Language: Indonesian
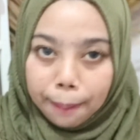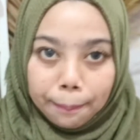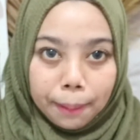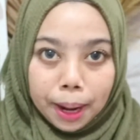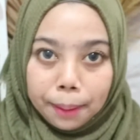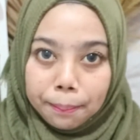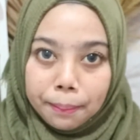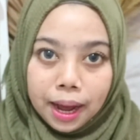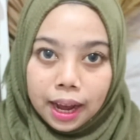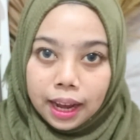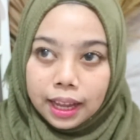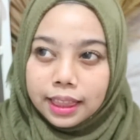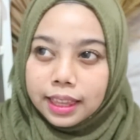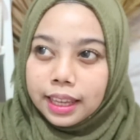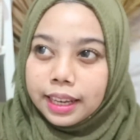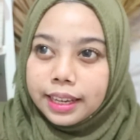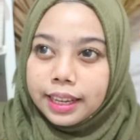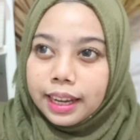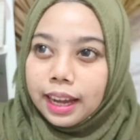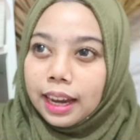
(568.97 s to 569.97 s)
aman
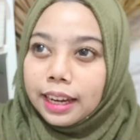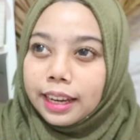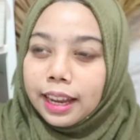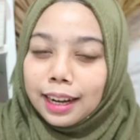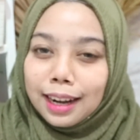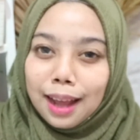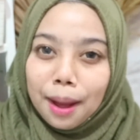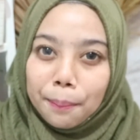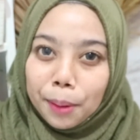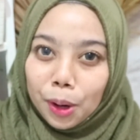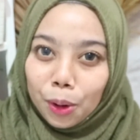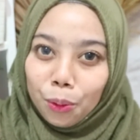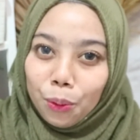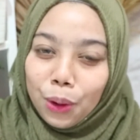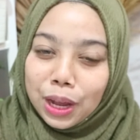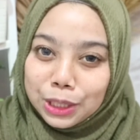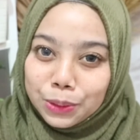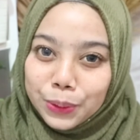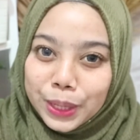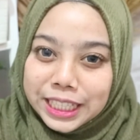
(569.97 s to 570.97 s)
banget jadi kalian gak perlu
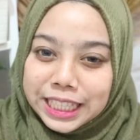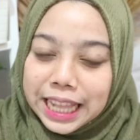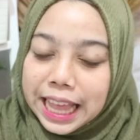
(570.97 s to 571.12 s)
was-was